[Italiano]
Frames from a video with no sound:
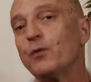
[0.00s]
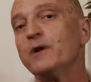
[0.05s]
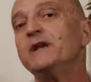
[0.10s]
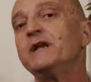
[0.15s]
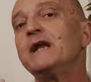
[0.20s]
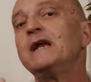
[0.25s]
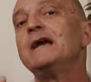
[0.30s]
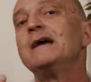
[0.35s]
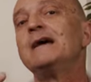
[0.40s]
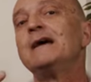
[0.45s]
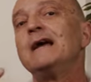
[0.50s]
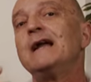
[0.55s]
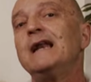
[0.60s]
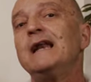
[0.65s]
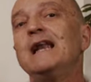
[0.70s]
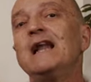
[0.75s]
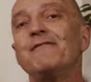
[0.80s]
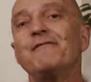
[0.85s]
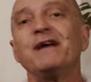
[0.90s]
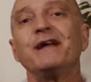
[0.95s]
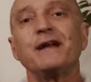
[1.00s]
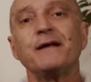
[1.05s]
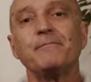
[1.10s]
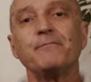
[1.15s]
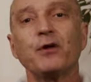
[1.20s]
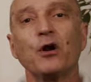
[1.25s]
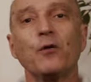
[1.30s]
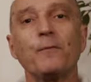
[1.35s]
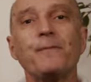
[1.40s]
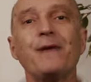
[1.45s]
quindi la vera e
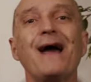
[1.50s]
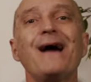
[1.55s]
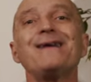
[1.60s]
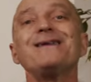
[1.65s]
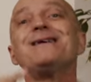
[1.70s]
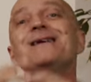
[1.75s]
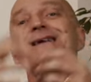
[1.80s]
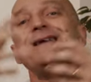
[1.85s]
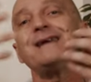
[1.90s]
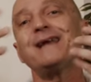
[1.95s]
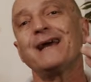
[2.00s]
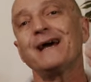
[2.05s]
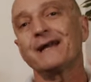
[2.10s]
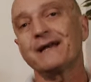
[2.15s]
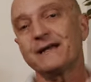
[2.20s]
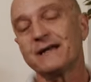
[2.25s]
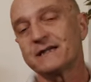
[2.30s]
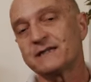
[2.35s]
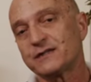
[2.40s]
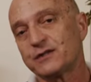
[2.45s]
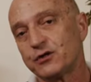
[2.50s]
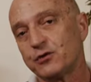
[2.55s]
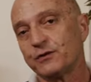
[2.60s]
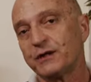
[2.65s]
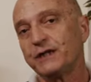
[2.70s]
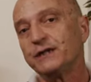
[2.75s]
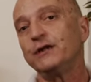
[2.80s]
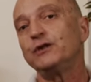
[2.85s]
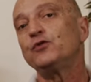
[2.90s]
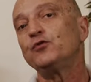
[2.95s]
propria
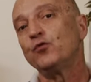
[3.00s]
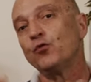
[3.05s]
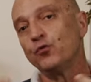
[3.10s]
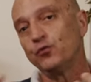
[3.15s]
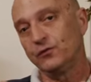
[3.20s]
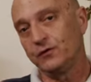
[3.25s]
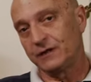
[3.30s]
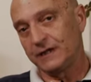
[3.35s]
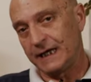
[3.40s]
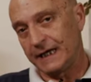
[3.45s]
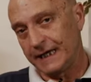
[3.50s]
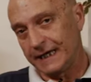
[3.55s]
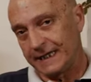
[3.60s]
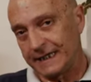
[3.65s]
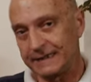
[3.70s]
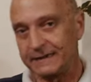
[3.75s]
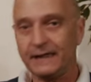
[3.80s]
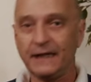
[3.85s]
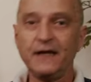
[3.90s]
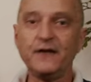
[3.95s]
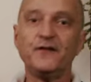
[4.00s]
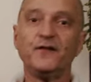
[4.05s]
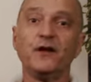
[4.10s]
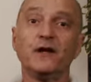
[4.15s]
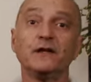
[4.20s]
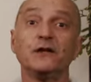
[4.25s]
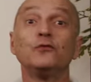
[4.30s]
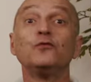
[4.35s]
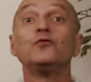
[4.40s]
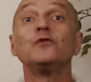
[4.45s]
incarnazione di tutte le
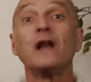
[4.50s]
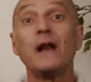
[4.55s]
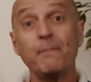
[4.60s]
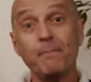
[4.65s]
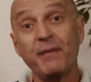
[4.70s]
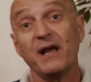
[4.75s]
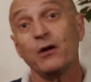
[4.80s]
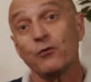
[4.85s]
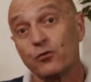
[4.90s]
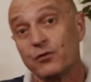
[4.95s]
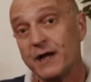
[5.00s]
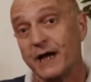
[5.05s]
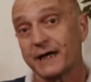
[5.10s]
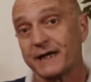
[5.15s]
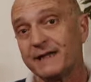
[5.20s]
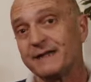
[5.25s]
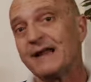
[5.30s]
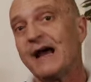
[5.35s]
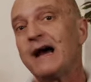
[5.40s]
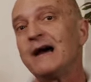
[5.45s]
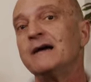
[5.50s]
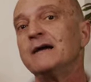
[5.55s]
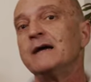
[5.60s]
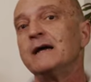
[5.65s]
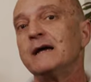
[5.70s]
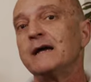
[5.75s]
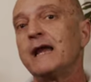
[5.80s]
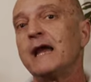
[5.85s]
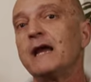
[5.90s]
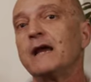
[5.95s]
caratteristiche, di tutte le peculiarità
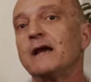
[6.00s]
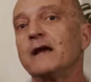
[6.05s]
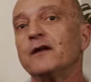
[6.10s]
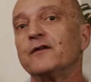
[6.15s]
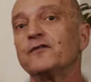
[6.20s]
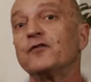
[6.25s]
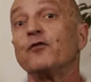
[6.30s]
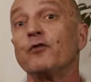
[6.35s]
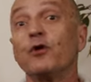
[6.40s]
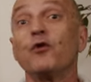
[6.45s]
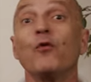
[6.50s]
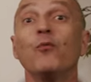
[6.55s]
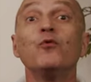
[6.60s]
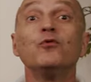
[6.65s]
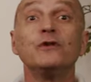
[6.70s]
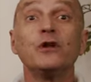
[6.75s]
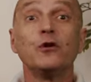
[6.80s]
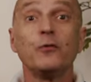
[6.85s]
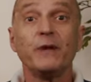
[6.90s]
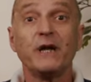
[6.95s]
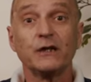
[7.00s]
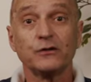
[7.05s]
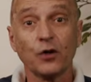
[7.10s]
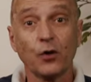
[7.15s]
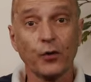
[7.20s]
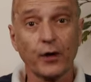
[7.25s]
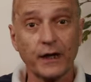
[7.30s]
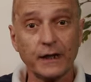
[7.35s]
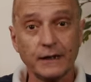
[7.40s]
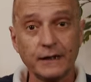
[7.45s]
che eh, sono il comune
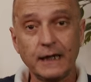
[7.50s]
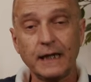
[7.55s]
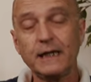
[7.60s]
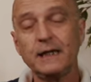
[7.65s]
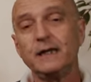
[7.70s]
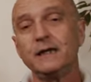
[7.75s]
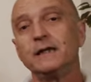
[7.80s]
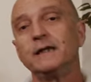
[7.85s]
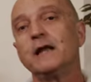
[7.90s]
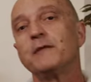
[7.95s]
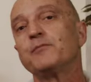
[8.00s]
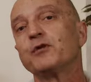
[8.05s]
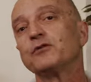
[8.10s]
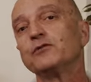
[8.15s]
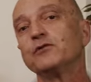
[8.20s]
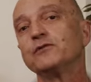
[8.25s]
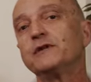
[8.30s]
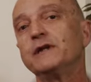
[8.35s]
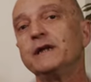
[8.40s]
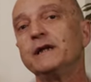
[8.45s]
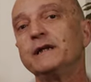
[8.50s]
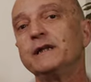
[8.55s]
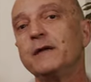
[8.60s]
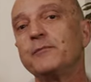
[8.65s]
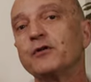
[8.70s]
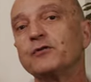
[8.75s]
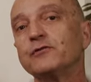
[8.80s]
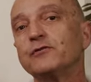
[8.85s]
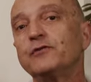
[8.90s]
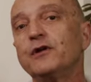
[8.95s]
denominatore dei, dei prodotti, dei
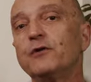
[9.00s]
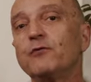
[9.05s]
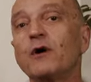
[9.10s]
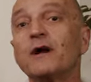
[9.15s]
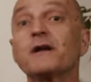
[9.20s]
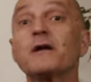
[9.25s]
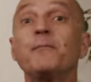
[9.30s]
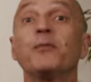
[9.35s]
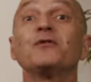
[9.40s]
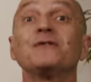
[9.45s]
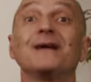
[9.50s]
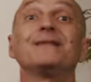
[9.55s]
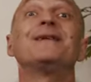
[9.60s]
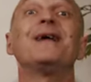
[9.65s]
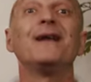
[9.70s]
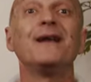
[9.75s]
prodotti Ruark portati